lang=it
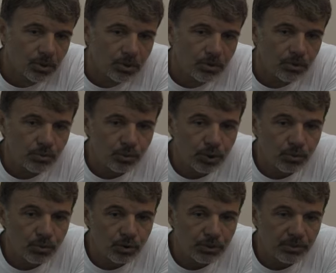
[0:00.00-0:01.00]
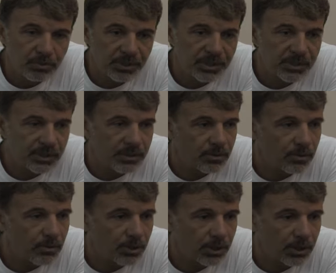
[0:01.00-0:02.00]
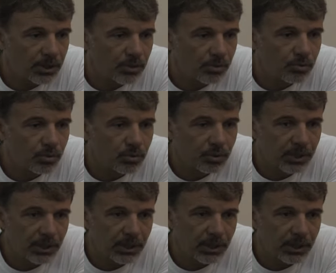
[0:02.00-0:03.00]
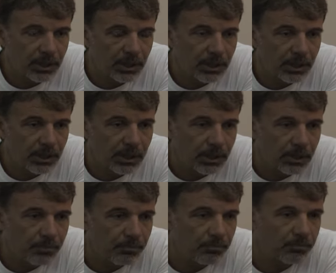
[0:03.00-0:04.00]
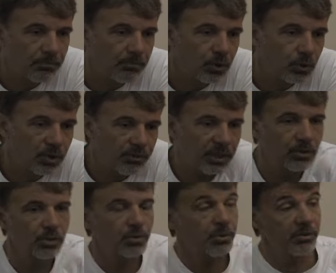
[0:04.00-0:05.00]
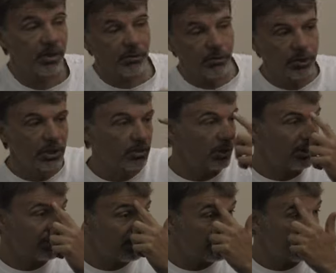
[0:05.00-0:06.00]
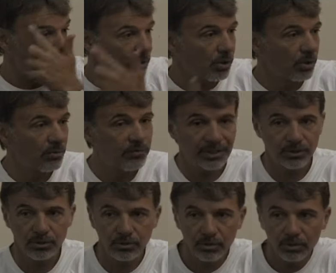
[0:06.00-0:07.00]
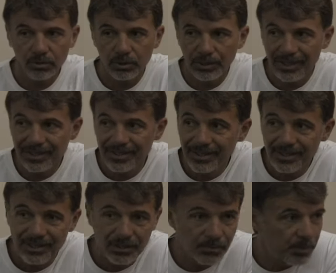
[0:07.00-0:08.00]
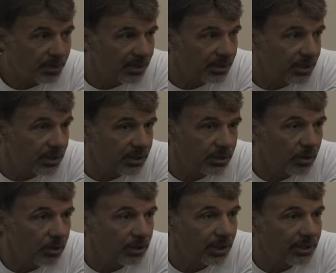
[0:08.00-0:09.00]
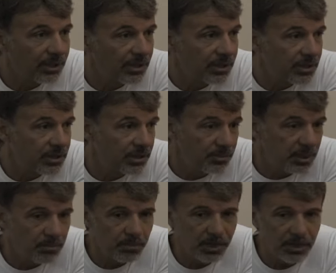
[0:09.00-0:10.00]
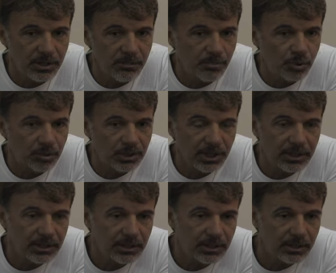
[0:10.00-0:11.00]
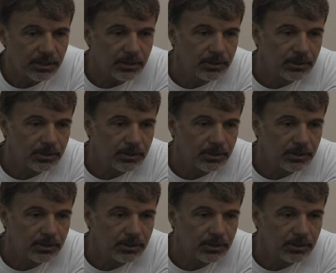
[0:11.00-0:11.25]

dopo le ultime prestazioni, comunque non avendo, come vi avevo detto all'inizio, no, ho fatto tantissime partite, no, tantissimi impegni importanti,